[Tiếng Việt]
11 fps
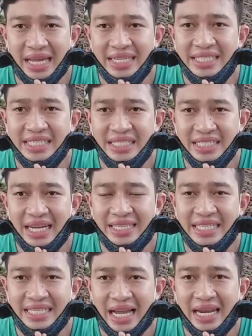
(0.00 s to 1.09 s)
A Di Gị Đa
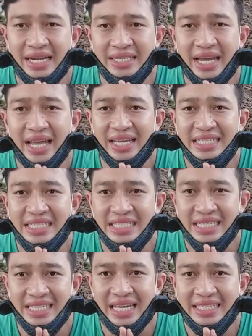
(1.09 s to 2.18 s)
Tỳ Ca Lăng Đế, Di
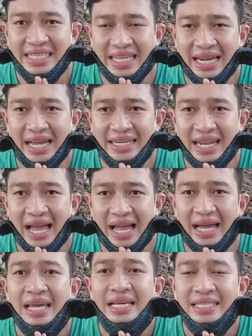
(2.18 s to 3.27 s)
Gị Đa Tỳ Ca Lăng Đa,